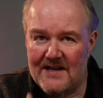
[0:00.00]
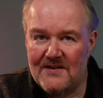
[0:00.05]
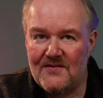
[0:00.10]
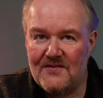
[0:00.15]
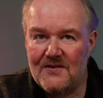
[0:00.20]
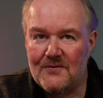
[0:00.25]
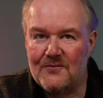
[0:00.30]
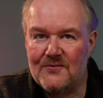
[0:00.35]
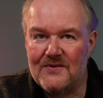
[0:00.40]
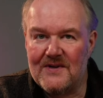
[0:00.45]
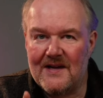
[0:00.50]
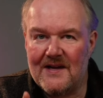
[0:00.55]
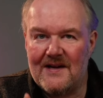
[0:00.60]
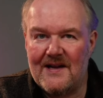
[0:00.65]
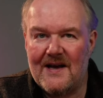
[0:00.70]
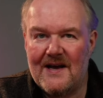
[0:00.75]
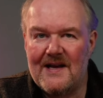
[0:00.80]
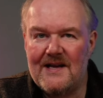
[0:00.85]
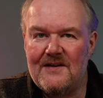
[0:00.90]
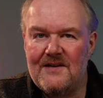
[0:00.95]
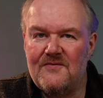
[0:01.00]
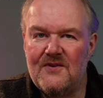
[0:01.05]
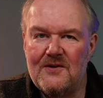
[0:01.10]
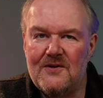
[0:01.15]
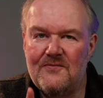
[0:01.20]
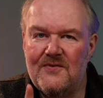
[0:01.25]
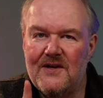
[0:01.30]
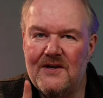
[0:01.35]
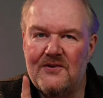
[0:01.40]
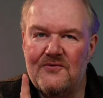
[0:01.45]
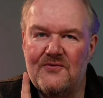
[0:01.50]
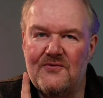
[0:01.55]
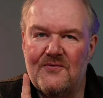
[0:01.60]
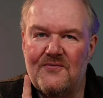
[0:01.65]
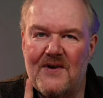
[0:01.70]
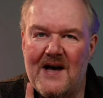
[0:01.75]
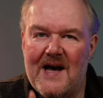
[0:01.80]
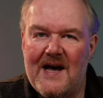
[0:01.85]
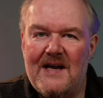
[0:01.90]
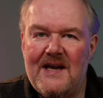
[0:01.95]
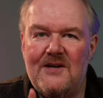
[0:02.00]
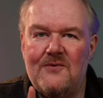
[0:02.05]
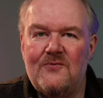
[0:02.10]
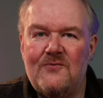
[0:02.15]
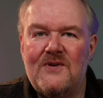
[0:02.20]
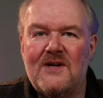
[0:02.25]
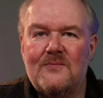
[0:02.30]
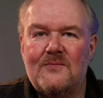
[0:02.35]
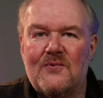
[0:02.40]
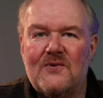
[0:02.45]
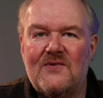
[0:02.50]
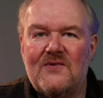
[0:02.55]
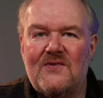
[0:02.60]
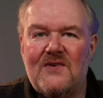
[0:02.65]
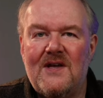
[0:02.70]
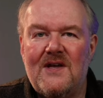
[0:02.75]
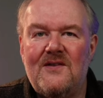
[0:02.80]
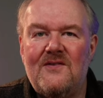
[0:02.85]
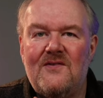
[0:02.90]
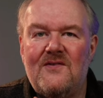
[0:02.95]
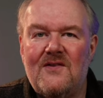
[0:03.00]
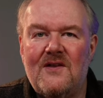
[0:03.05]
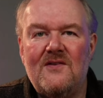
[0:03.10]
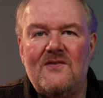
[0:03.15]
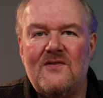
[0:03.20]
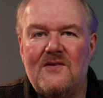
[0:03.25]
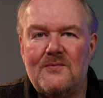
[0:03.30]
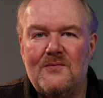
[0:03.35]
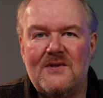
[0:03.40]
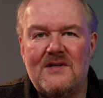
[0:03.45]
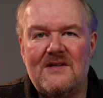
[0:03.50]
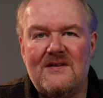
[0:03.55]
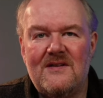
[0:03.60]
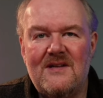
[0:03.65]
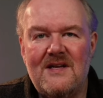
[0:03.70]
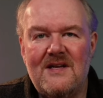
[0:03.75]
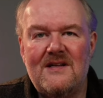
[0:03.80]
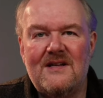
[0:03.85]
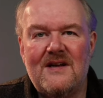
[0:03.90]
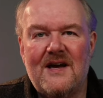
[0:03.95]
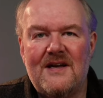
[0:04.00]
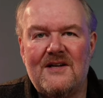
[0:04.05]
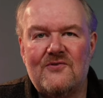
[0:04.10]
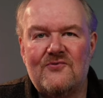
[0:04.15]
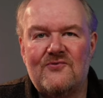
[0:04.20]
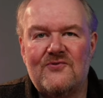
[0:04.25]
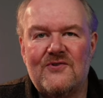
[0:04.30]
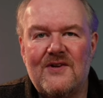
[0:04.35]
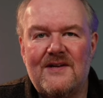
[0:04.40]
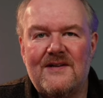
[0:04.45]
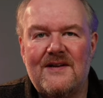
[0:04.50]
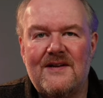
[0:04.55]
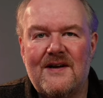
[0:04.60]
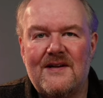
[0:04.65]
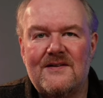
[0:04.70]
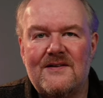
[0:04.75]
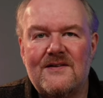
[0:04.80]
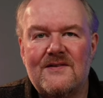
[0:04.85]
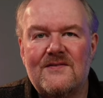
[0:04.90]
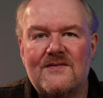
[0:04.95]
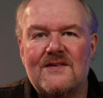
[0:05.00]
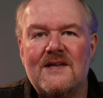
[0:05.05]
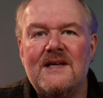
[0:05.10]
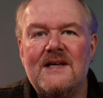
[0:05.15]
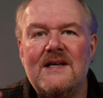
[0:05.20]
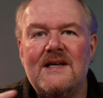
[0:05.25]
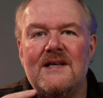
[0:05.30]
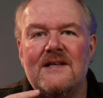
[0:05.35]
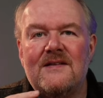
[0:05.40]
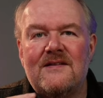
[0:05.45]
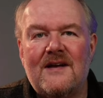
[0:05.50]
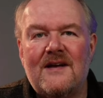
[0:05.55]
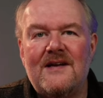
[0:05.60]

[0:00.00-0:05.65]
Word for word: Einzig und allein, wenn du wirklich auf 100% Sensibilität eingestellt hattest,